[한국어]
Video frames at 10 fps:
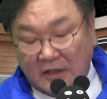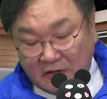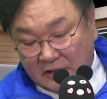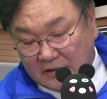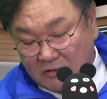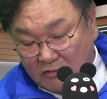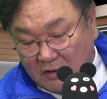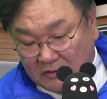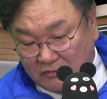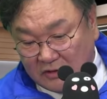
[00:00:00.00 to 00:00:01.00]
여기가
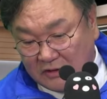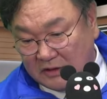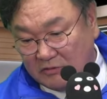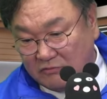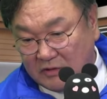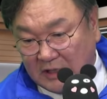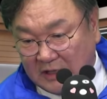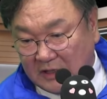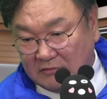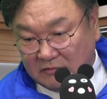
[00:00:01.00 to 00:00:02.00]
성공할 수 있는
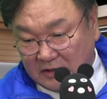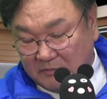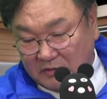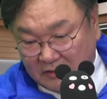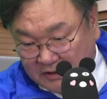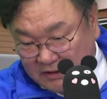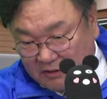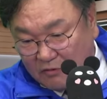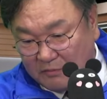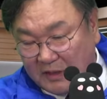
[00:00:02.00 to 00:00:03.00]
이유가 우리가 미국의
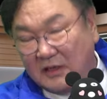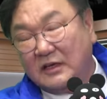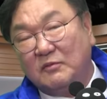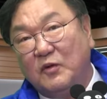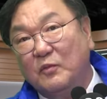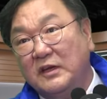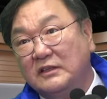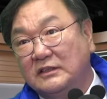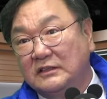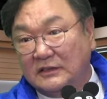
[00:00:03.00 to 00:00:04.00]
실리콘밸리를
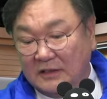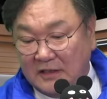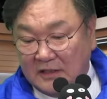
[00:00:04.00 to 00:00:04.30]
보면은